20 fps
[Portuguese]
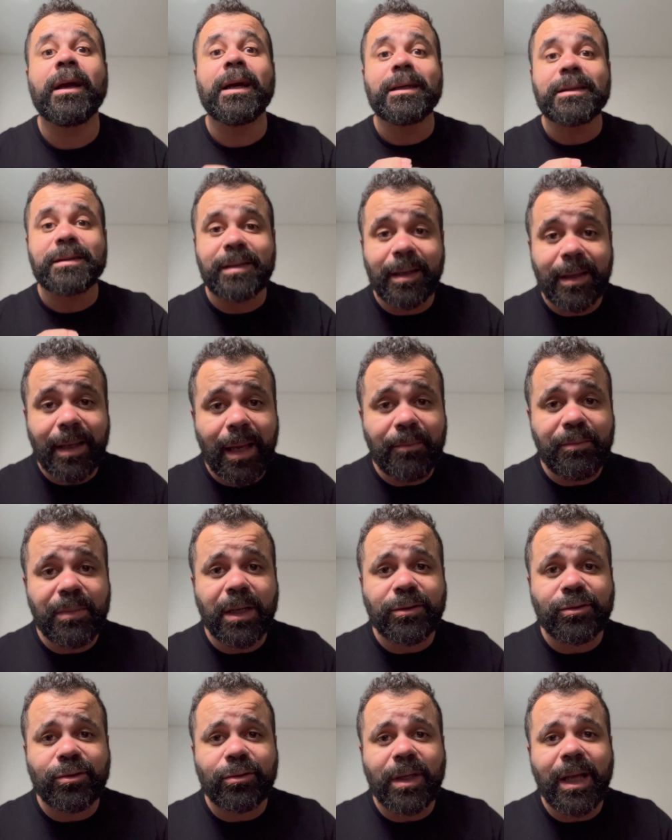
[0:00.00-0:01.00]
Você quer me
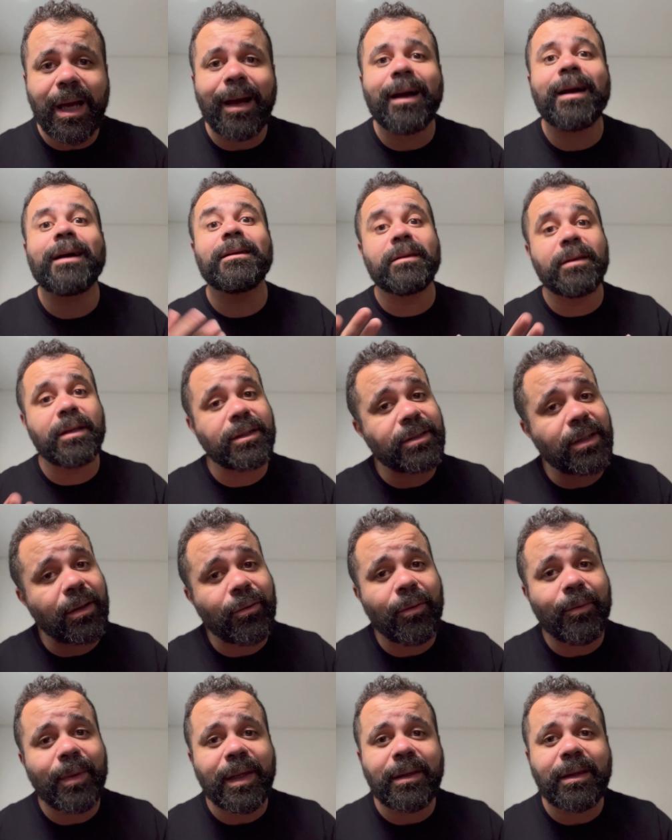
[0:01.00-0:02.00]
ajudar? Deixa
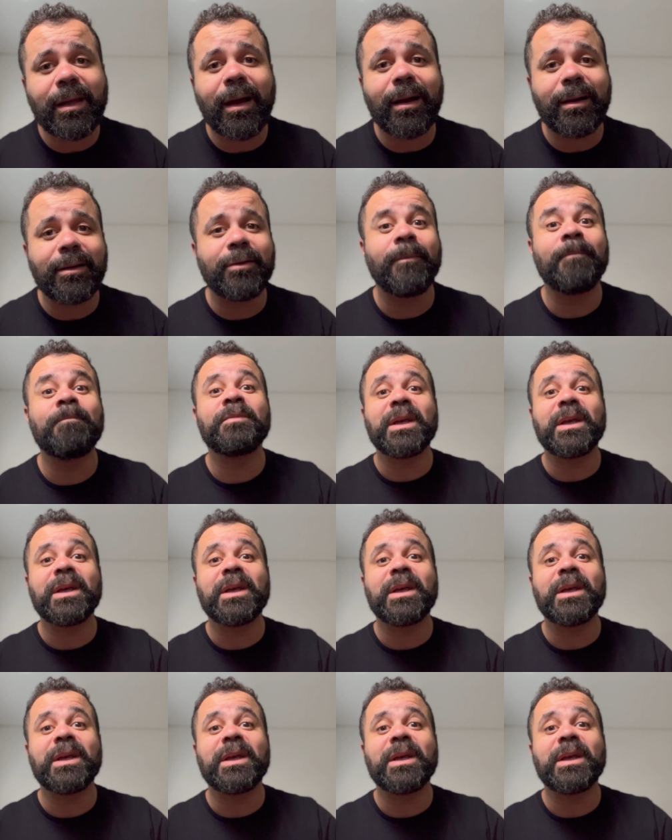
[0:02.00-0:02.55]
comentário.